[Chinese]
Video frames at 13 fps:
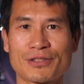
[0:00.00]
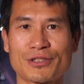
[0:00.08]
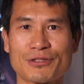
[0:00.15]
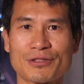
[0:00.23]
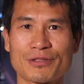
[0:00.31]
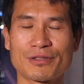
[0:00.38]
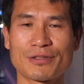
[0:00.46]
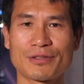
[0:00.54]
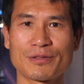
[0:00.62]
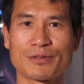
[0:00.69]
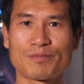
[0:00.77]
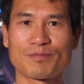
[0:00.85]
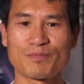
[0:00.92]

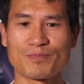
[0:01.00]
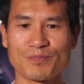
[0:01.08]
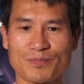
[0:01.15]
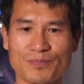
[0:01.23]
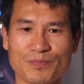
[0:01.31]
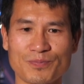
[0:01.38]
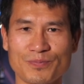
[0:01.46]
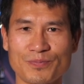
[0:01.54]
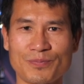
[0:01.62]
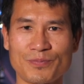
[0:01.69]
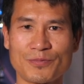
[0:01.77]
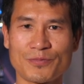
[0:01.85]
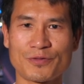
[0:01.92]
是
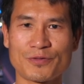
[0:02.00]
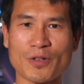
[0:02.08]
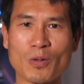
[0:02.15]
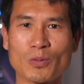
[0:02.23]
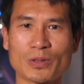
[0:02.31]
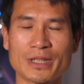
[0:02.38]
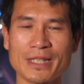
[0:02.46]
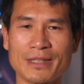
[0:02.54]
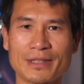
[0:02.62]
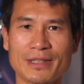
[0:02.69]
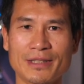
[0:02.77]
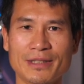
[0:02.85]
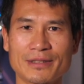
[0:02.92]
否定
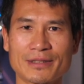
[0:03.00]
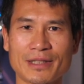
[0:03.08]
的，